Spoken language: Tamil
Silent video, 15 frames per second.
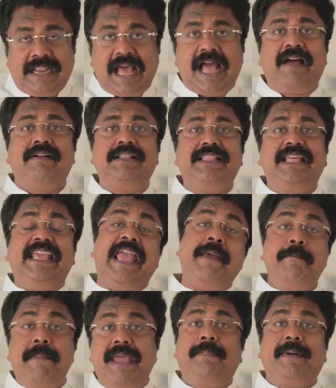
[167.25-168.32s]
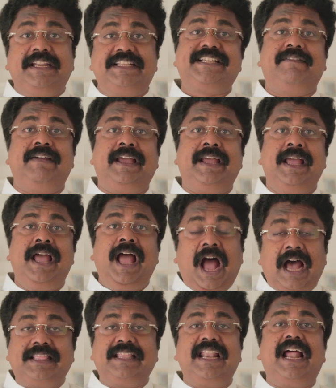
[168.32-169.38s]
நான் வந்து எம்ஏ படிச்சவன்
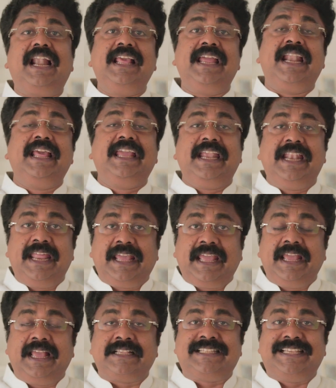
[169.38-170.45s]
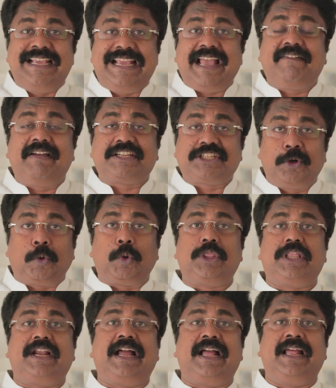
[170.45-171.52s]
அதனால எனக்கு இன்னைக்கு இங்க சிங்க வேஷம்
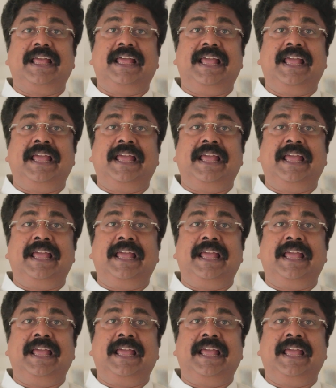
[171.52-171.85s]
கொடுத்துருக்காங்க